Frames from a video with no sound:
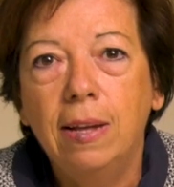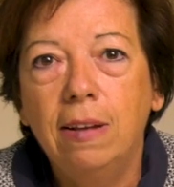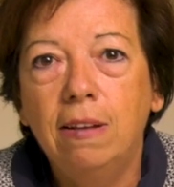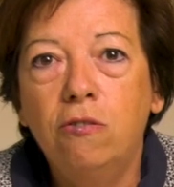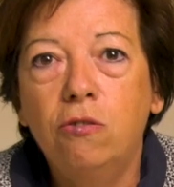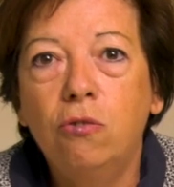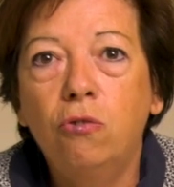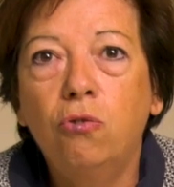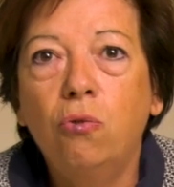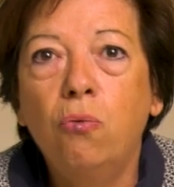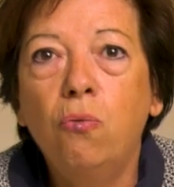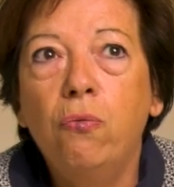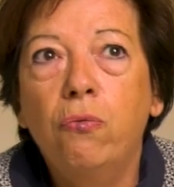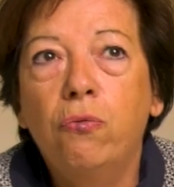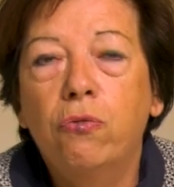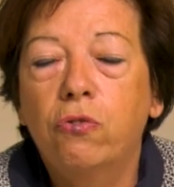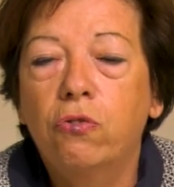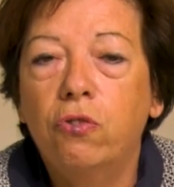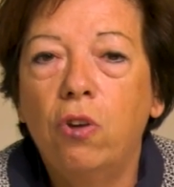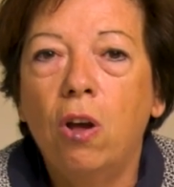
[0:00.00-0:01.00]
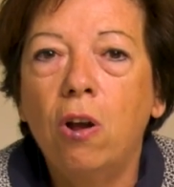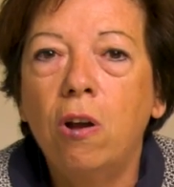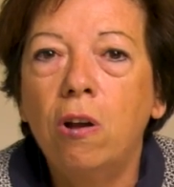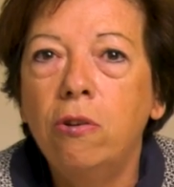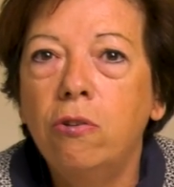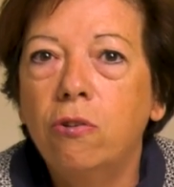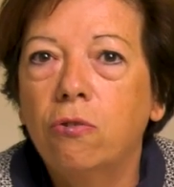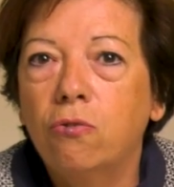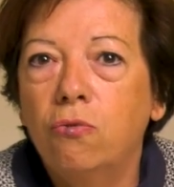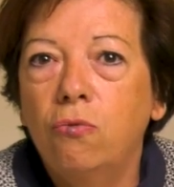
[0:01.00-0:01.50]
il se trouve
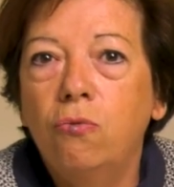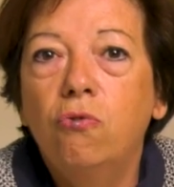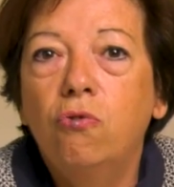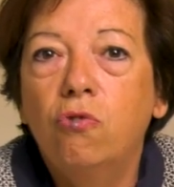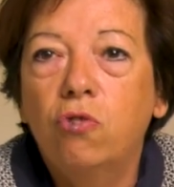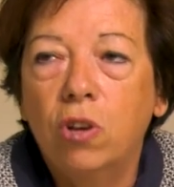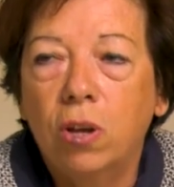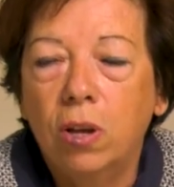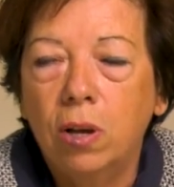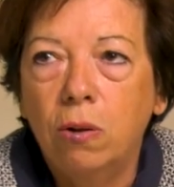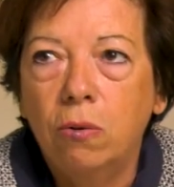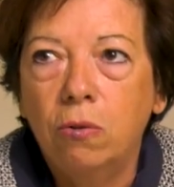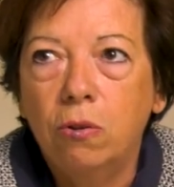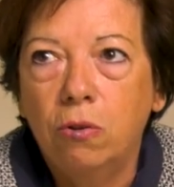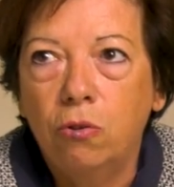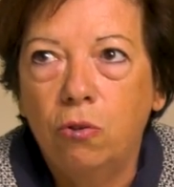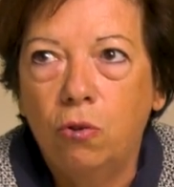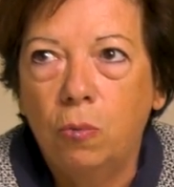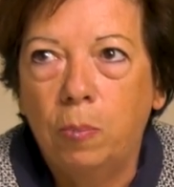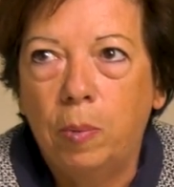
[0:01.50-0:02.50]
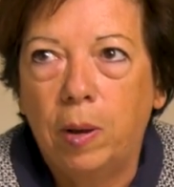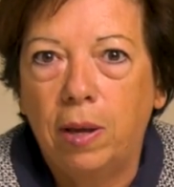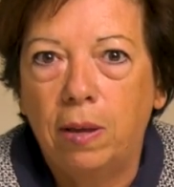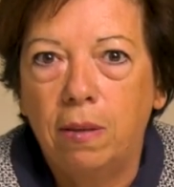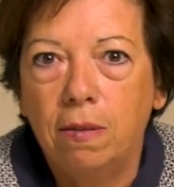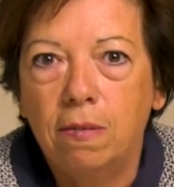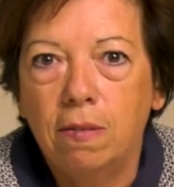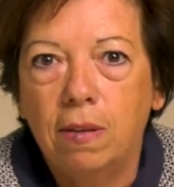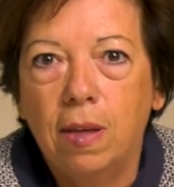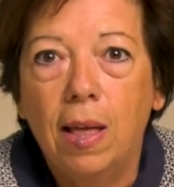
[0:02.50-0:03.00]
seul dans une jungle
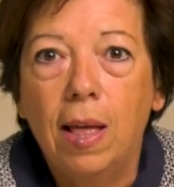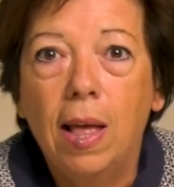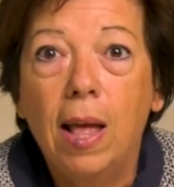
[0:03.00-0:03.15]
d'entreprise.